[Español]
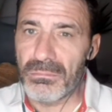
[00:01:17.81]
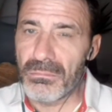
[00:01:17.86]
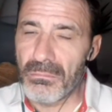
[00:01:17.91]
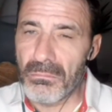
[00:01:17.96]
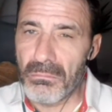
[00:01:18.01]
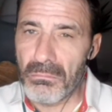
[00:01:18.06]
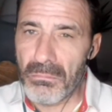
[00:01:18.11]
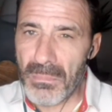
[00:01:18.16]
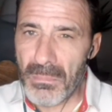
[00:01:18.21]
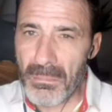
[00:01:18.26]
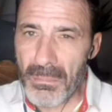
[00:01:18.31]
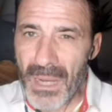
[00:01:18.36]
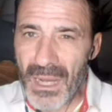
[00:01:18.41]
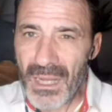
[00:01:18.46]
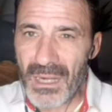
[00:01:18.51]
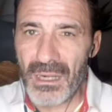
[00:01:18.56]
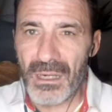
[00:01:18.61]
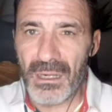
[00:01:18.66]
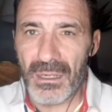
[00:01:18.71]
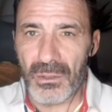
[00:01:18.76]

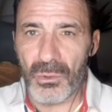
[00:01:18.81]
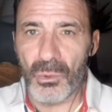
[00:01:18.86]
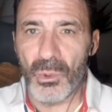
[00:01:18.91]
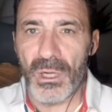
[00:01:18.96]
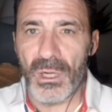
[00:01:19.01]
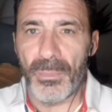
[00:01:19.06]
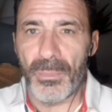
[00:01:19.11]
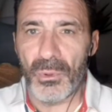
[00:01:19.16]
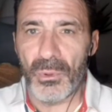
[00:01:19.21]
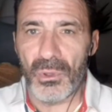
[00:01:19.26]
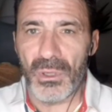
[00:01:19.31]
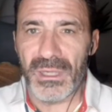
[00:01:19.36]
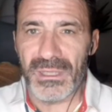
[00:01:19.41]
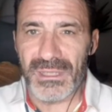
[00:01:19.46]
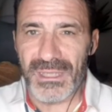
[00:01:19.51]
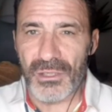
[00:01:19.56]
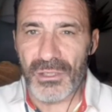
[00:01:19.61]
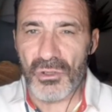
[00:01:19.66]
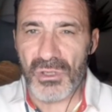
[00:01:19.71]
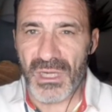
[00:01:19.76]
mal cuerpo
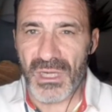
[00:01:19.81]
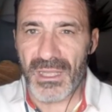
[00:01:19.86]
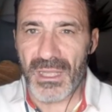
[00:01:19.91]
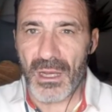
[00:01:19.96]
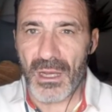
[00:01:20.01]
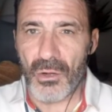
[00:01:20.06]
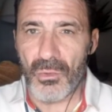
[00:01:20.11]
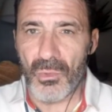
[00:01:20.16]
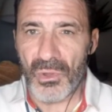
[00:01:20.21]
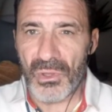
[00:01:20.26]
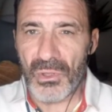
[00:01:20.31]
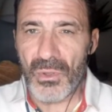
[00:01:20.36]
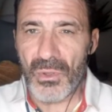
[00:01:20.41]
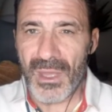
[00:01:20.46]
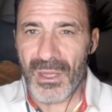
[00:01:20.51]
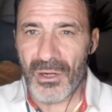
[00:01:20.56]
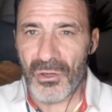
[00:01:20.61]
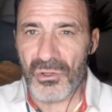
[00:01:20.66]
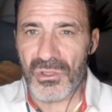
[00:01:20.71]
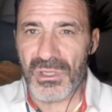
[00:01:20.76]
se nos queda como
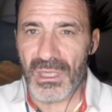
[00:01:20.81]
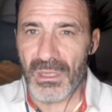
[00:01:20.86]
ciudadanos